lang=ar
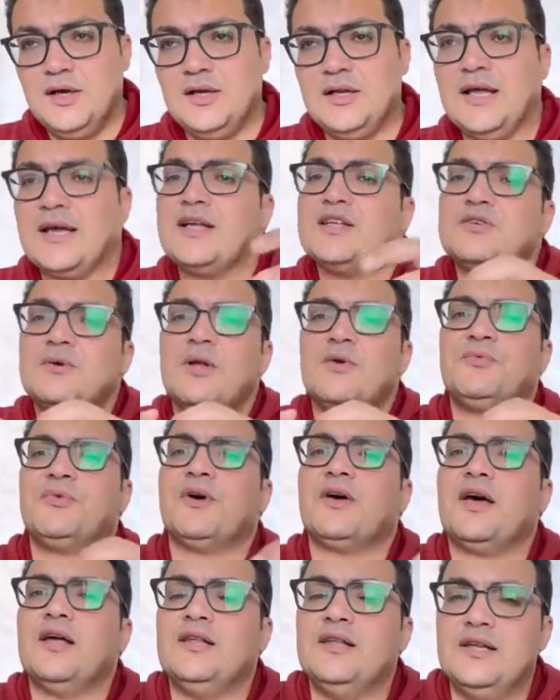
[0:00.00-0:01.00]
لكن شمال
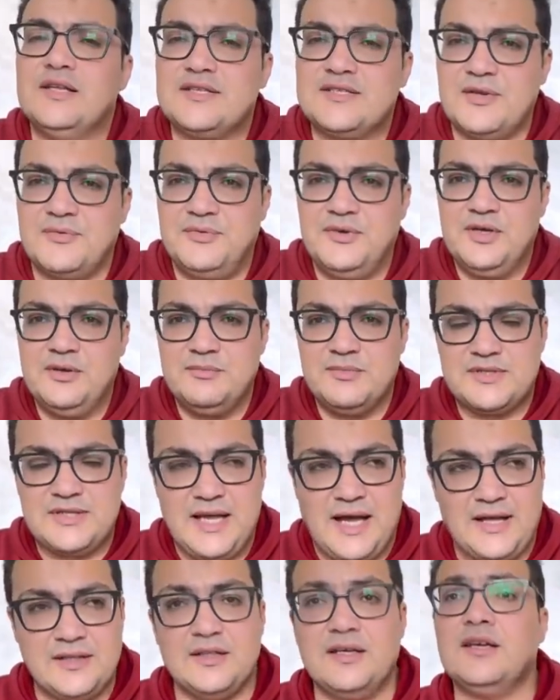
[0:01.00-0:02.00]
افريقيا اللي لسه فيه
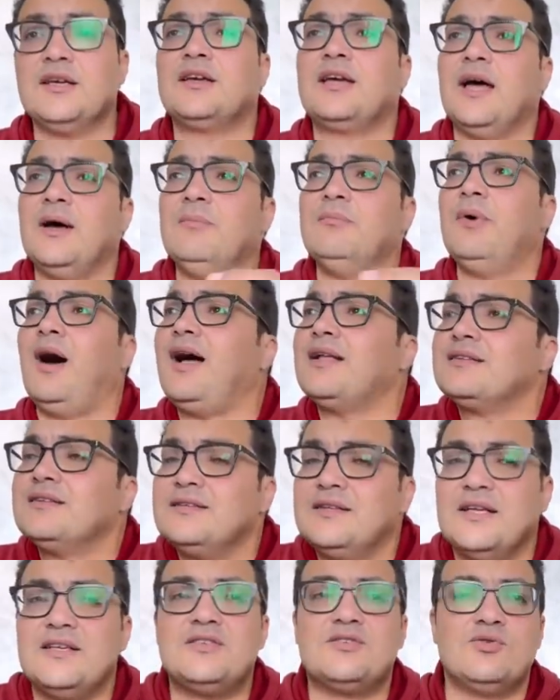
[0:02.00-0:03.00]
المساحه دي ان كان بعض
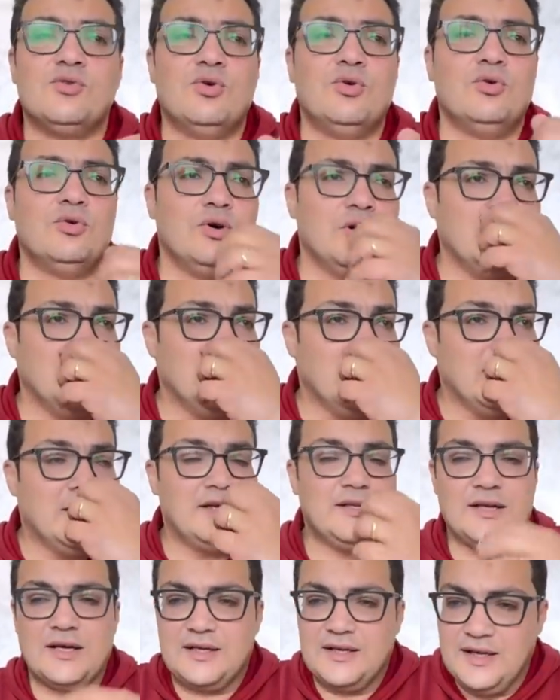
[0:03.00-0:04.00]
الناس يقولوا
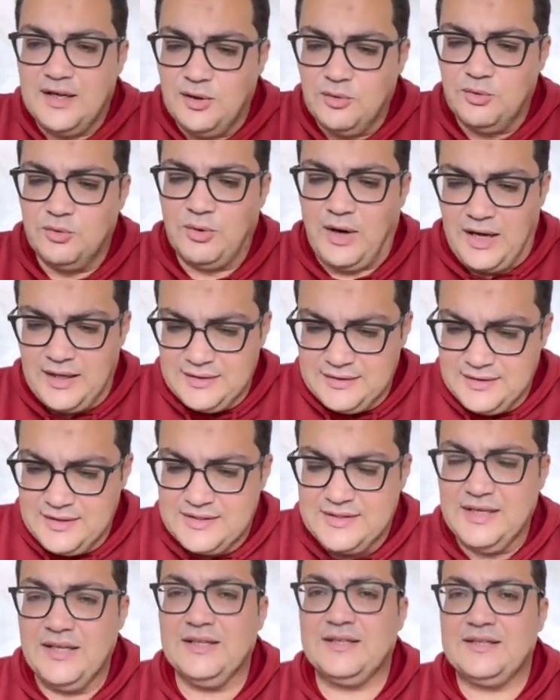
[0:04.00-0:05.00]
انك لو
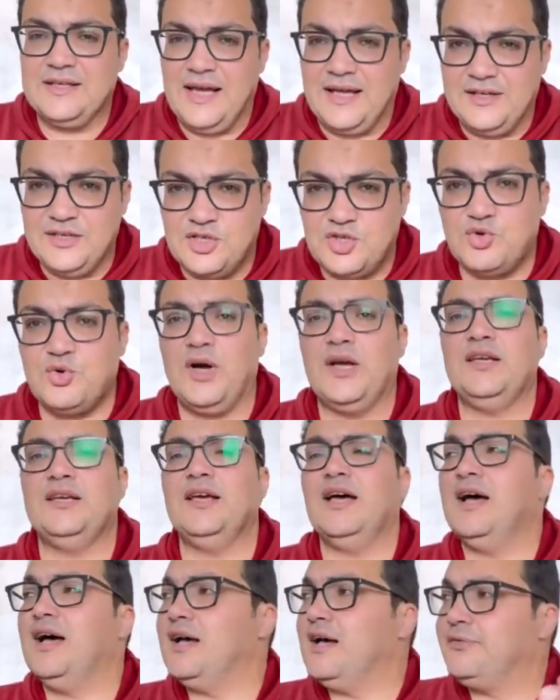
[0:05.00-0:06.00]
نزلت يعني
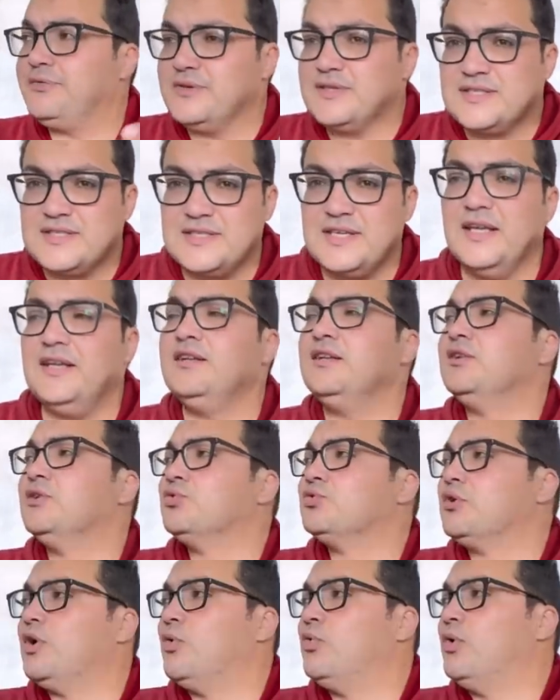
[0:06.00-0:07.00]
شويه في السن
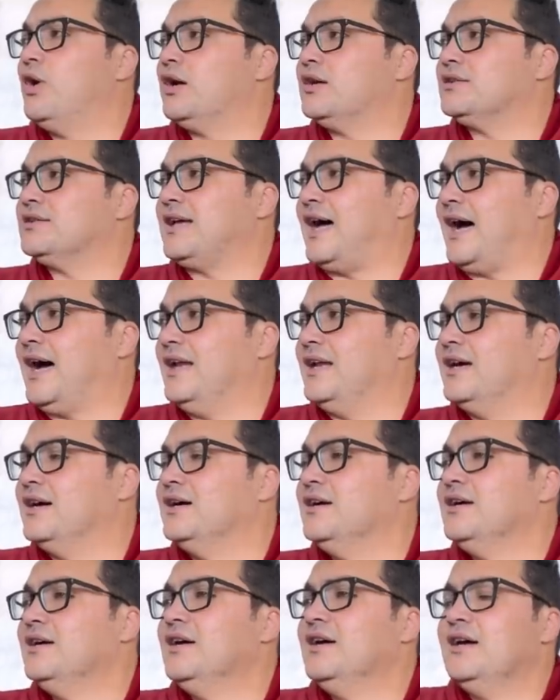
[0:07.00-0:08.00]
ودورت على
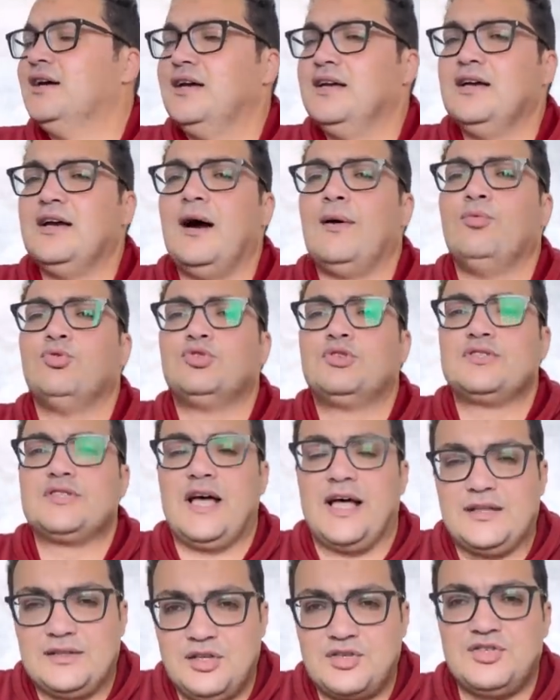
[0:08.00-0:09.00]
آه، ابو
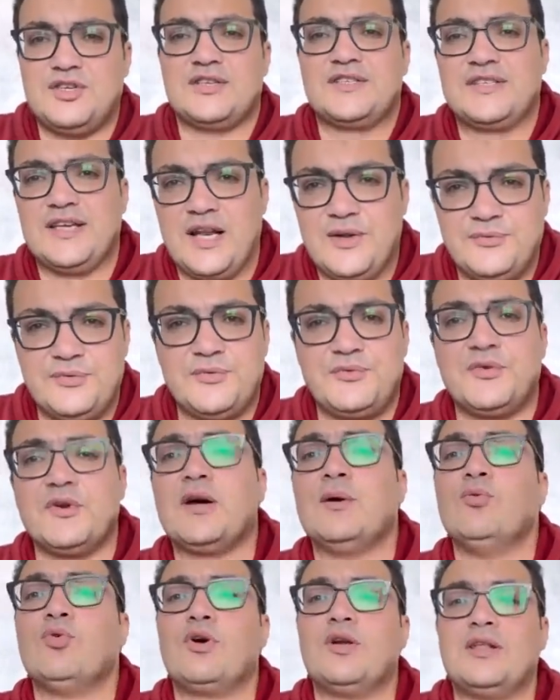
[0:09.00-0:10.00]
19 سنه في
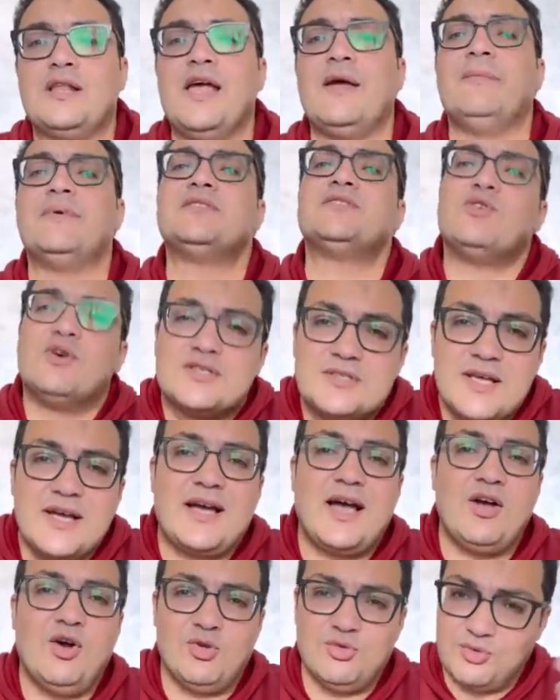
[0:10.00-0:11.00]
افريقيا ممكن تلاقي بس هو
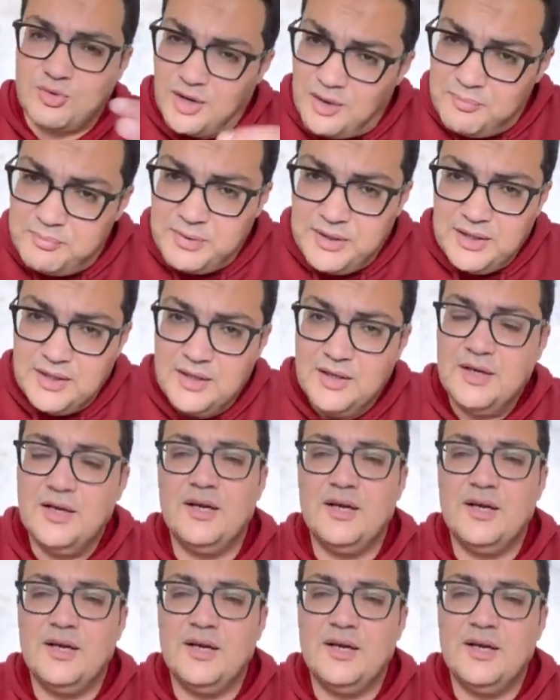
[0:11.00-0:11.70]
ذاك هيقعد يربي